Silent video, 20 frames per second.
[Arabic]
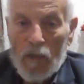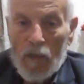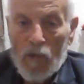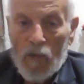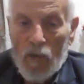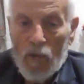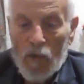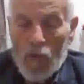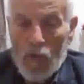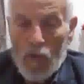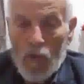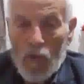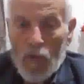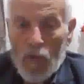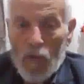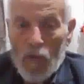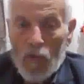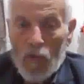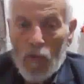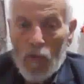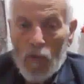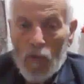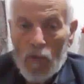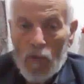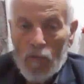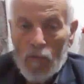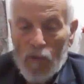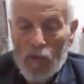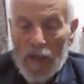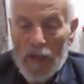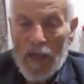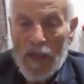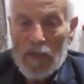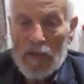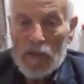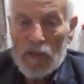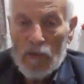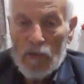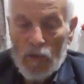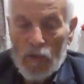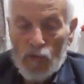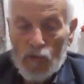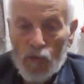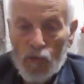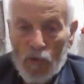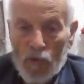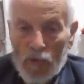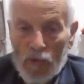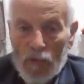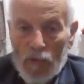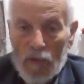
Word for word: لو فواياج نوكتور